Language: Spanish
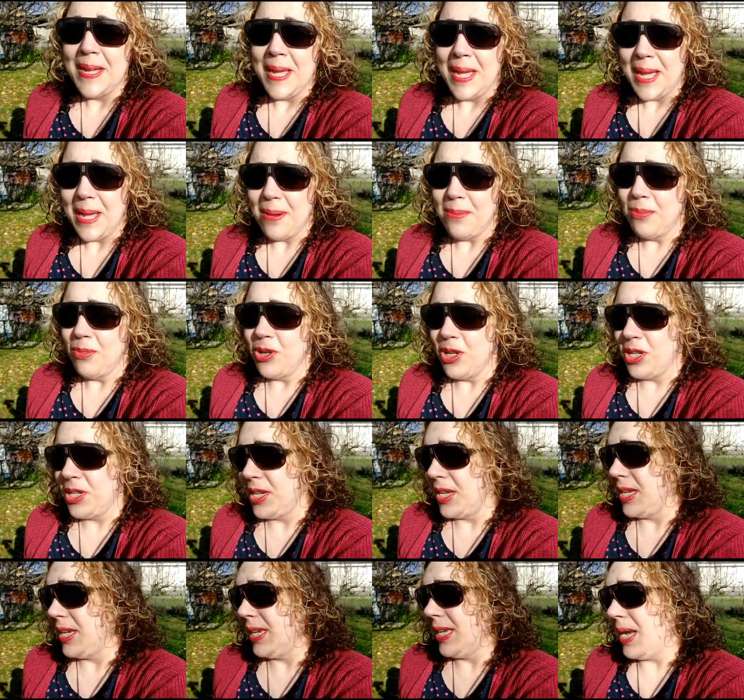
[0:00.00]
es muy
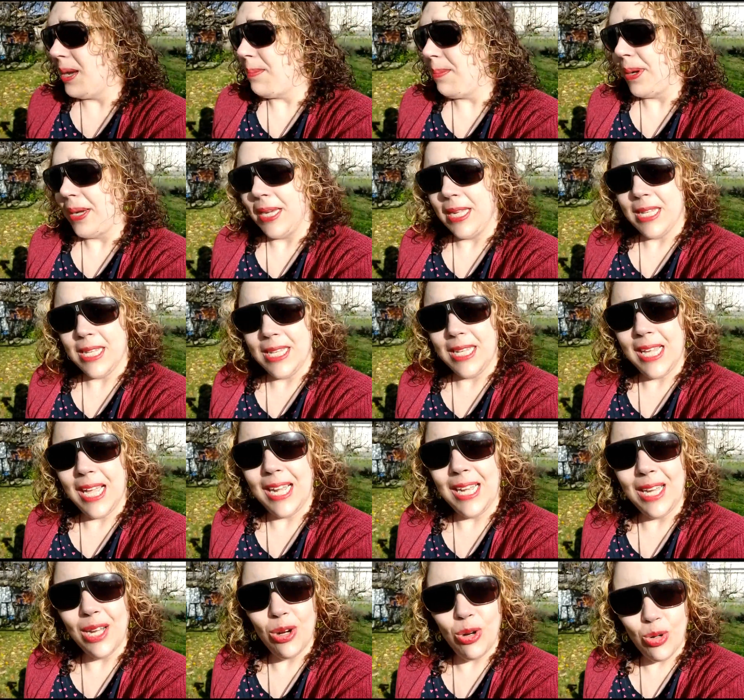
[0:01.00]
seria,
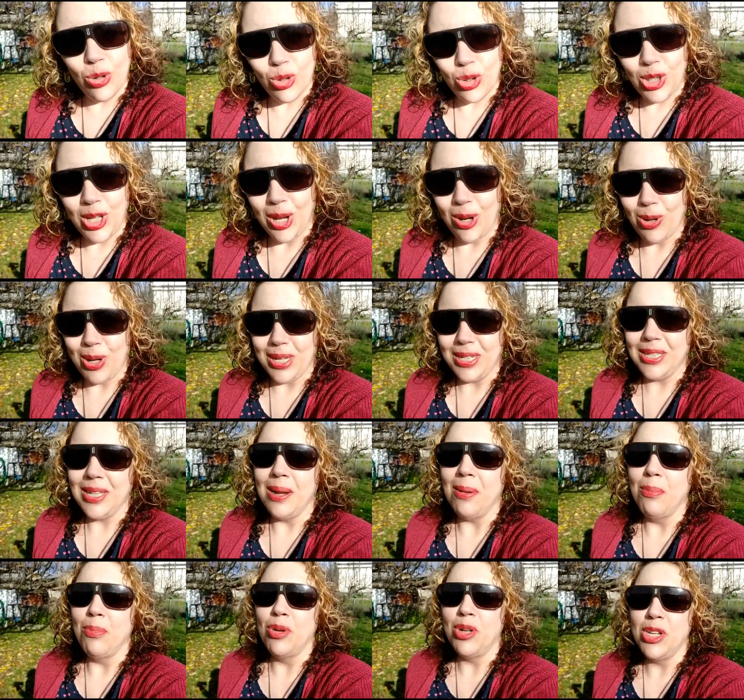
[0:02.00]
parecía lejos y ahora
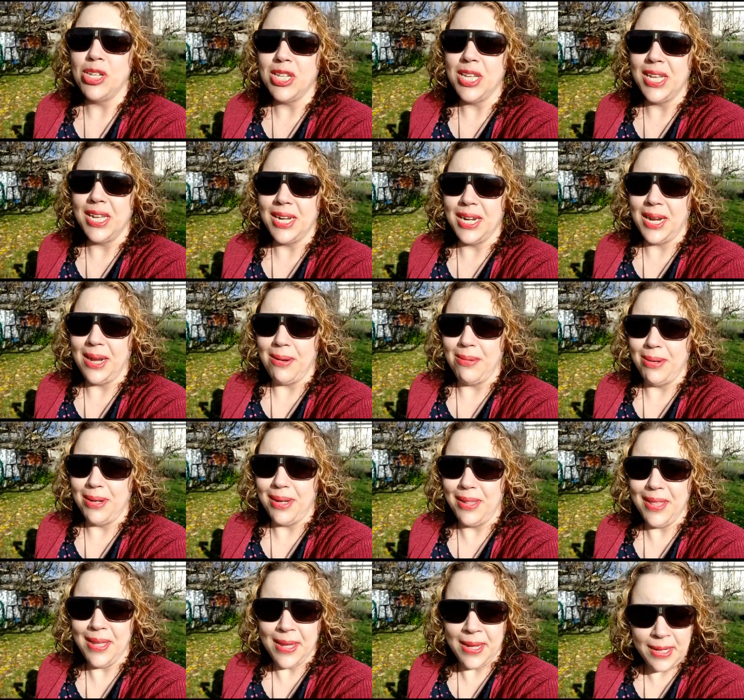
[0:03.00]
está muy cerca,
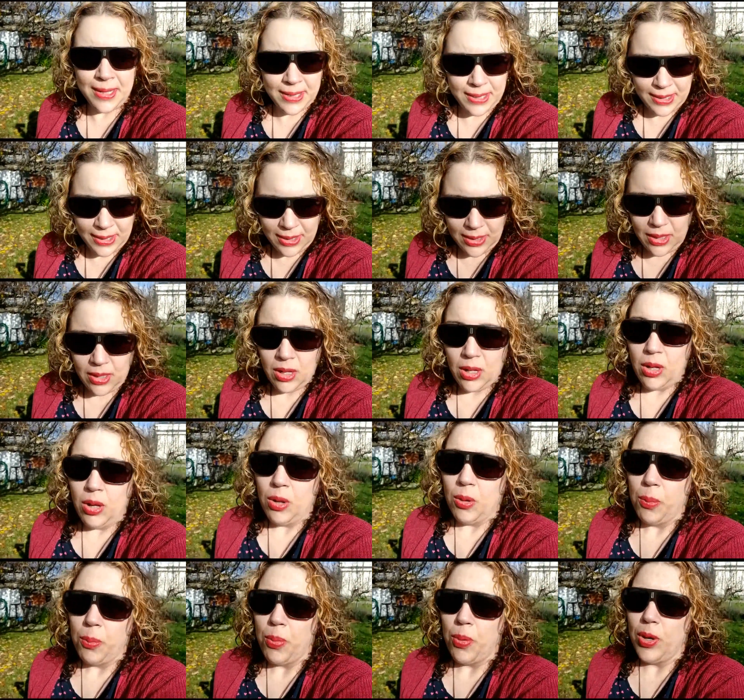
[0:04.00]
¿verdad?
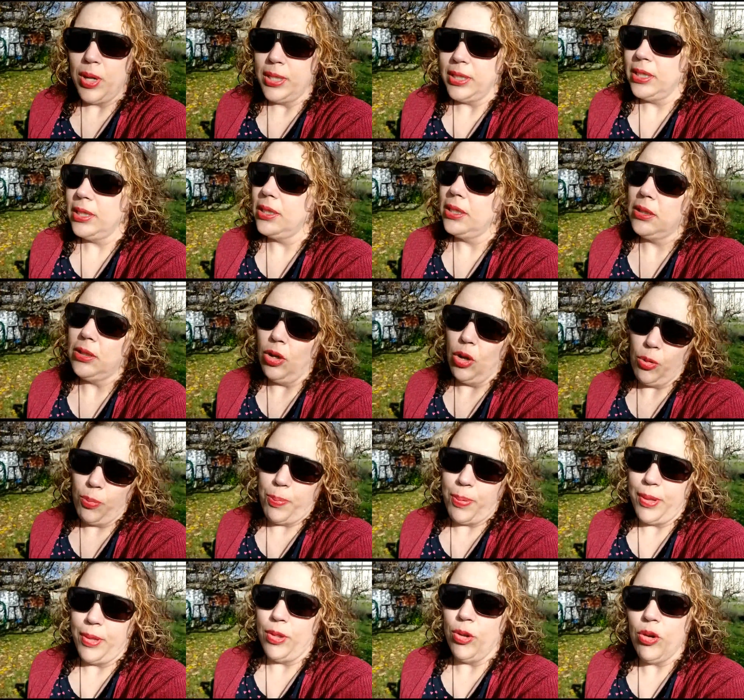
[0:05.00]
Pues os
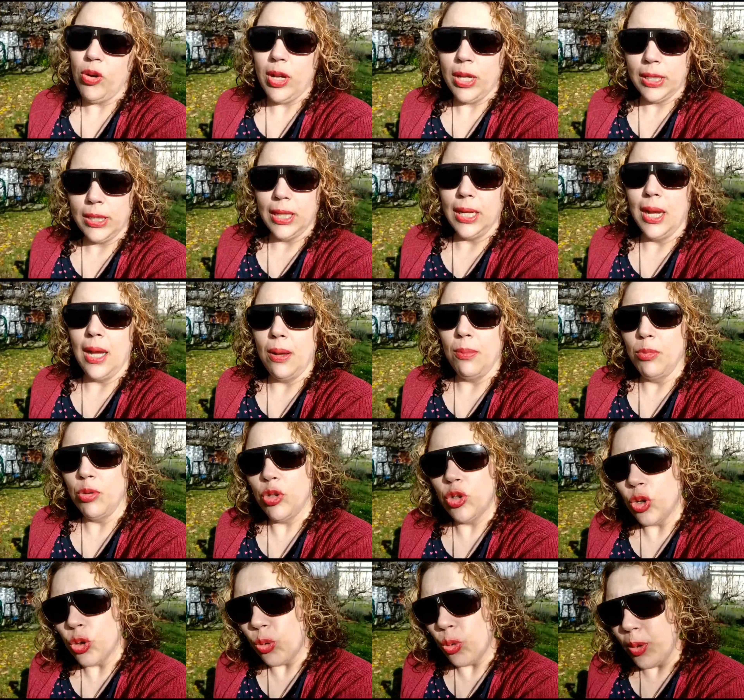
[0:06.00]
pido que tengáis
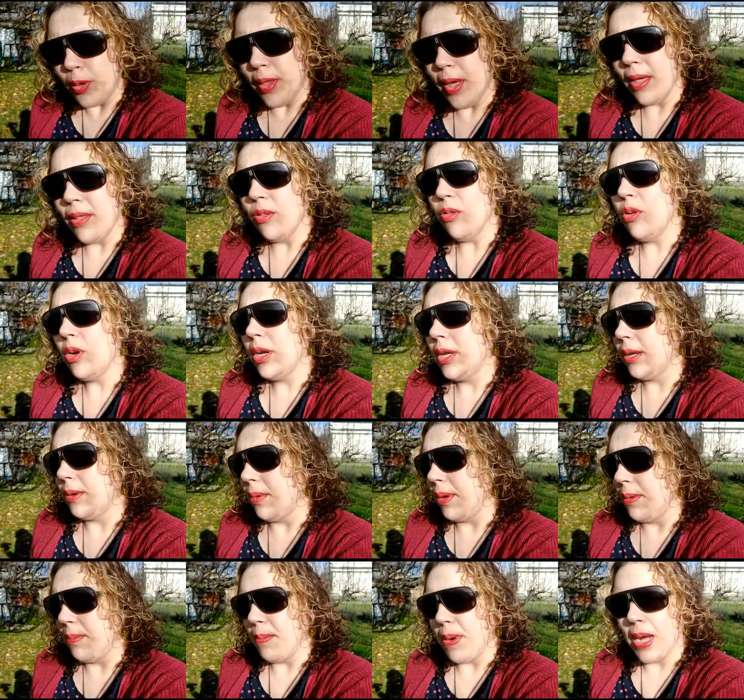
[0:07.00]
mucho cuidado, que
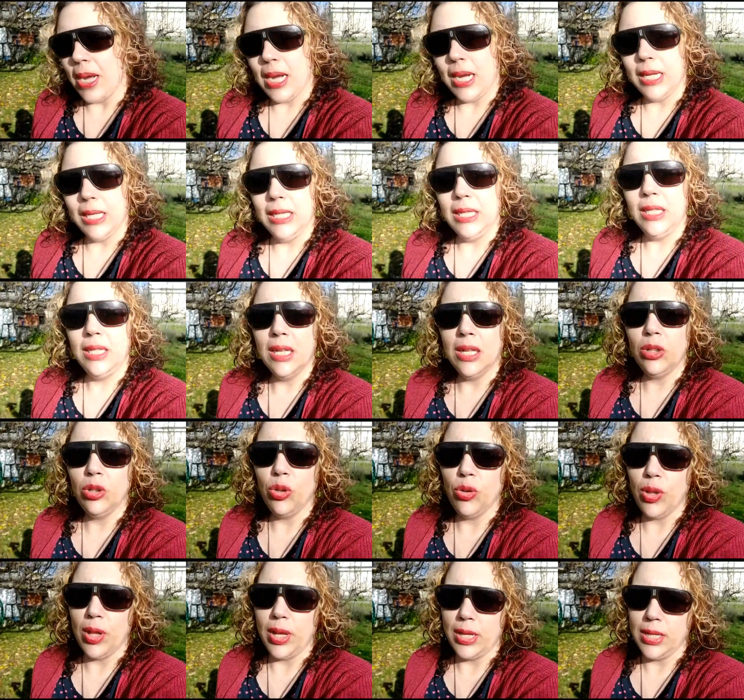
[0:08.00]
llevéis mascarilla,
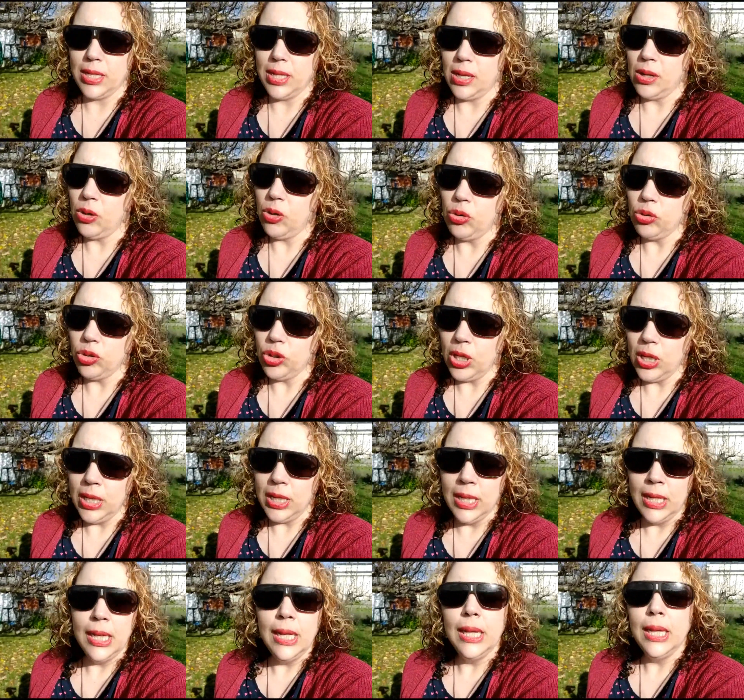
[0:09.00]
todas esas cosas
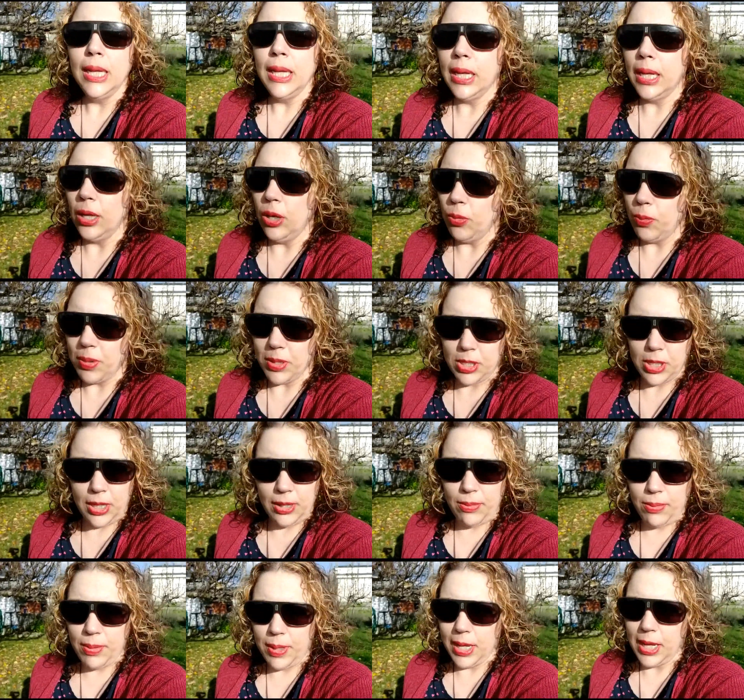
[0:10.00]
y que lo
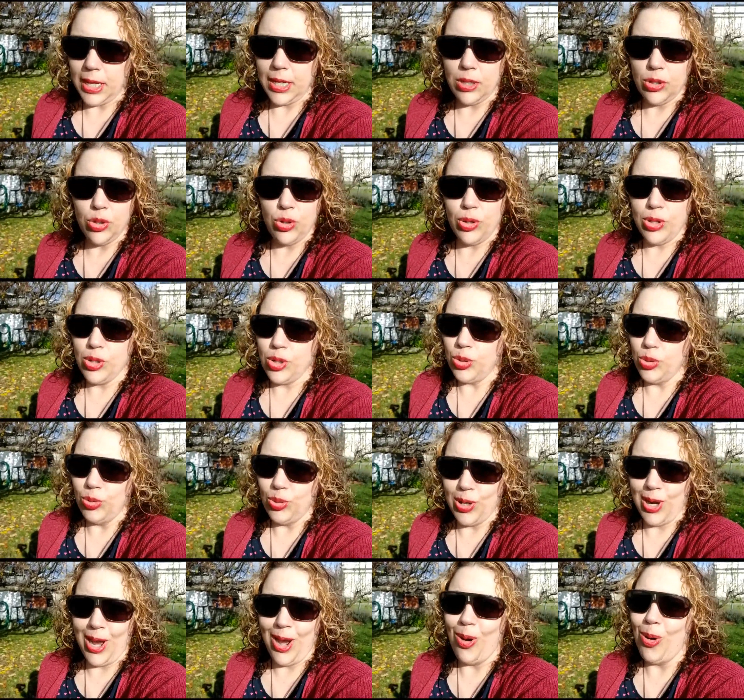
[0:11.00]
paséis bien, eso es
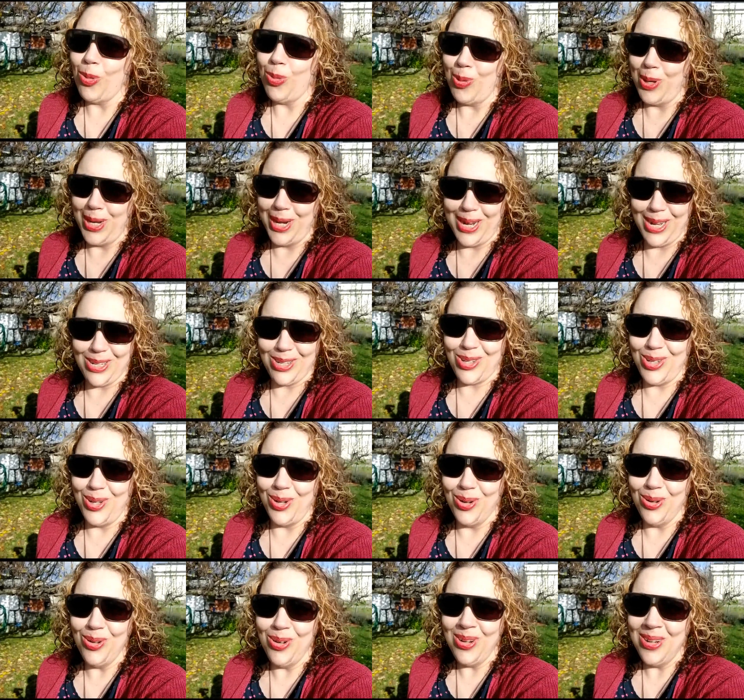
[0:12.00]
una
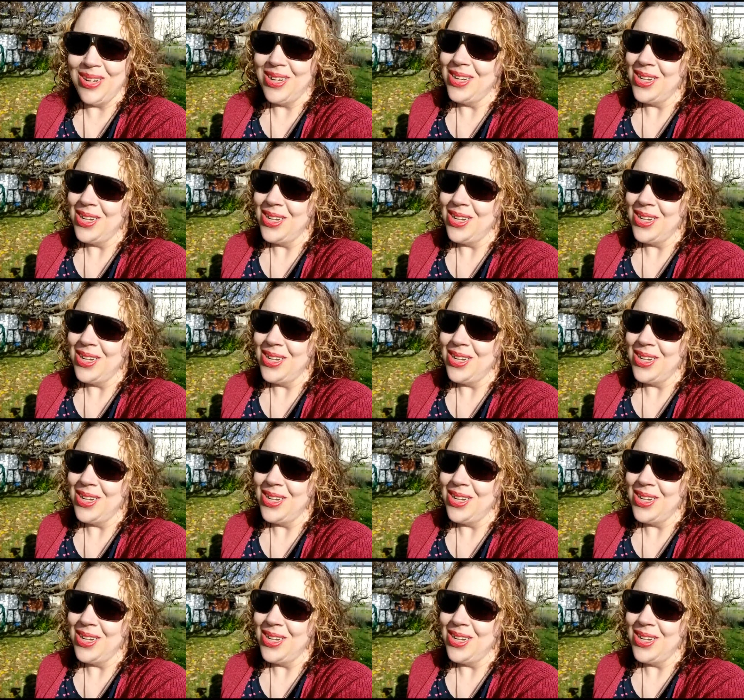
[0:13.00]
obligación,